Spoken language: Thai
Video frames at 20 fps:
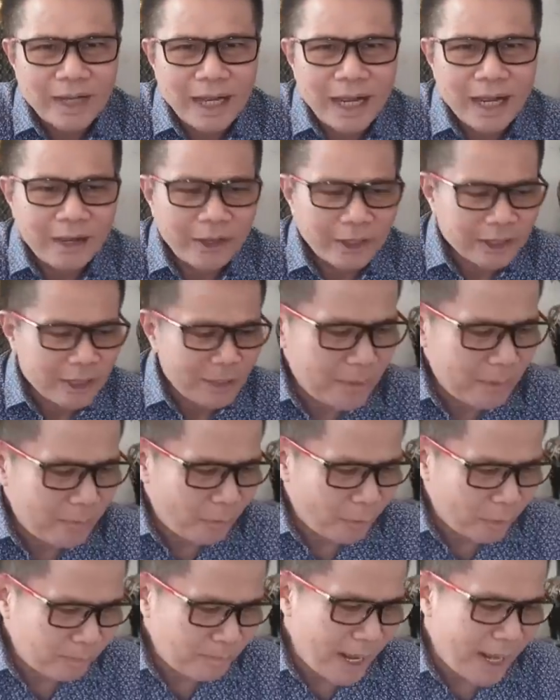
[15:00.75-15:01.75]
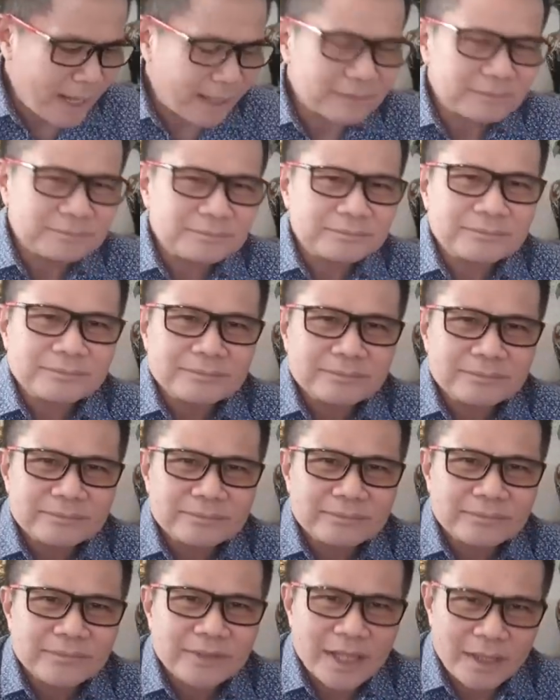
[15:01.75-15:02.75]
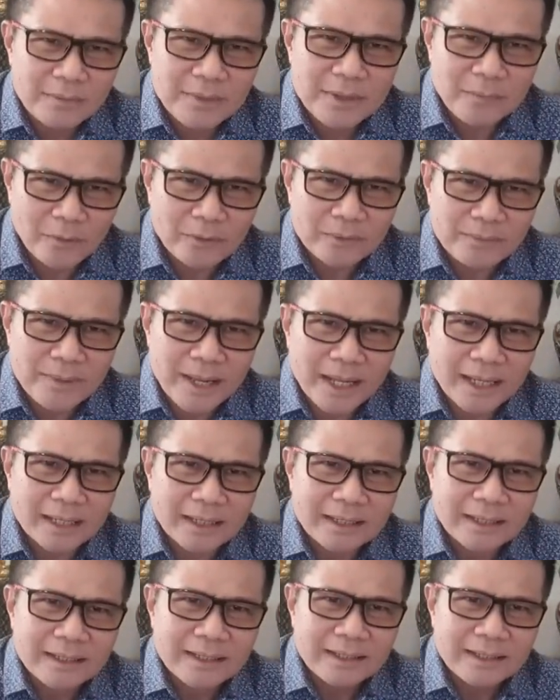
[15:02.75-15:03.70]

อ่าก็มีผลมากจะมีผลมาก